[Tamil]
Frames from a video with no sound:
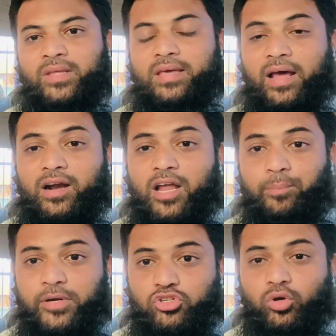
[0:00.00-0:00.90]
யாரெல்லாம்
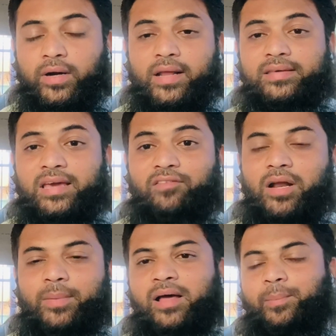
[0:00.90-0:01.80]
பெற்றோர்களை
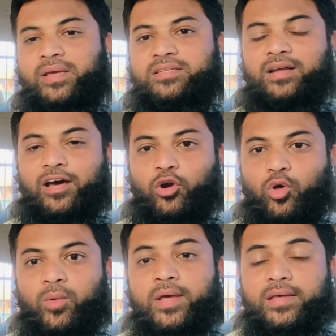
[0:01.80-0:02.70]
கேவலமாக பேசுகிறார்களோ
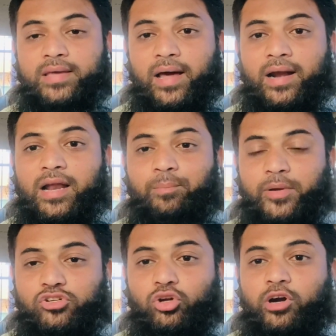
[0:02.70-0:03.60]
யாரெல்லாம்
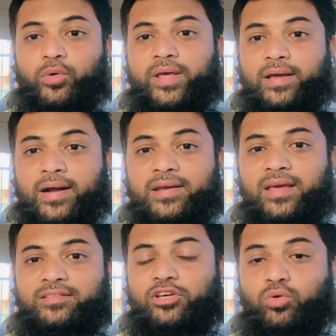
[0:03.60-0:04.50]
பெற்றோர்களுடைய
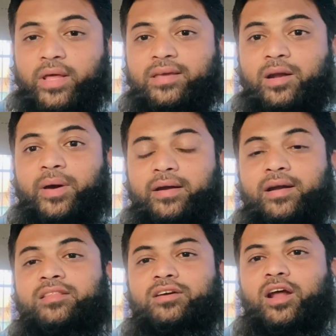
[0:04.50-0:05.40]
கண்ணியத்தை குலைக்கிற மாதிரி
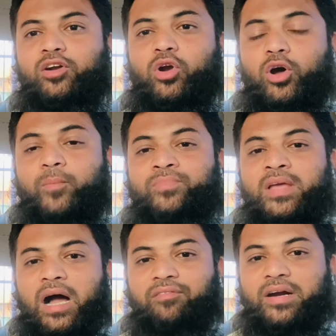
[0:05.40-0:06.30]
நடந்துகிறார்களோ
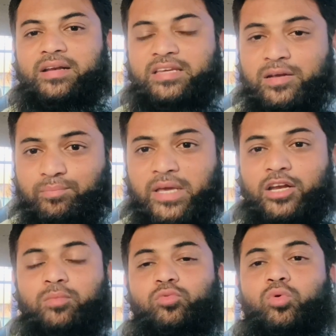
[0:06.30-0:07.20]
அவர்கள்
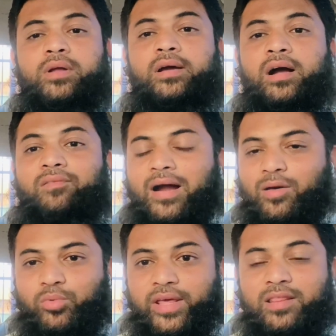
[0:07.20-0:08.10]
இன்மையிலும் ஒழுங்காக வாழ
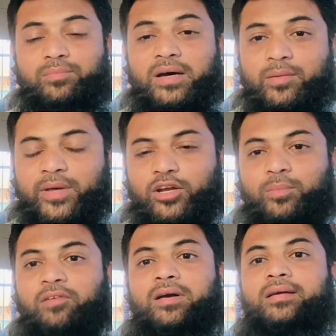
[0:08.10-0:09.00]
முடியாது
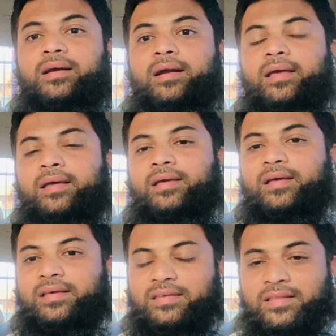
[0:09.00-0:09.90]
மறுமையிலும் அவங்களுக்கான
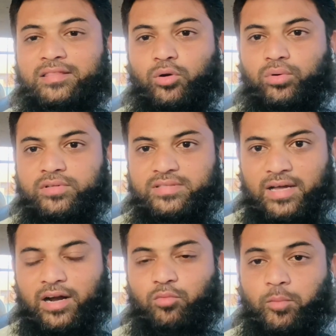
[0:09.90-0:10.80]
எந்த ஒரு
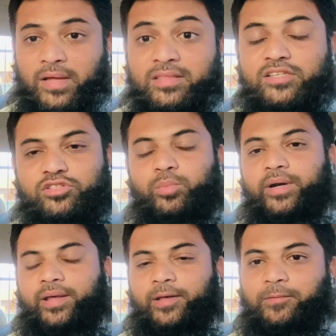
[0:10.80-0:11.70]
ஸ்தானமும் அந்தஸ்தும்
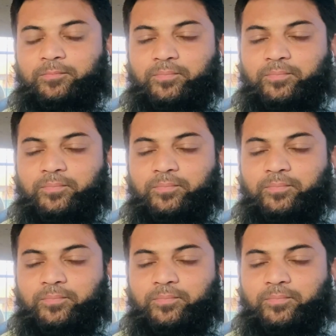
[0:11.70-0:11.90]
கிடையாது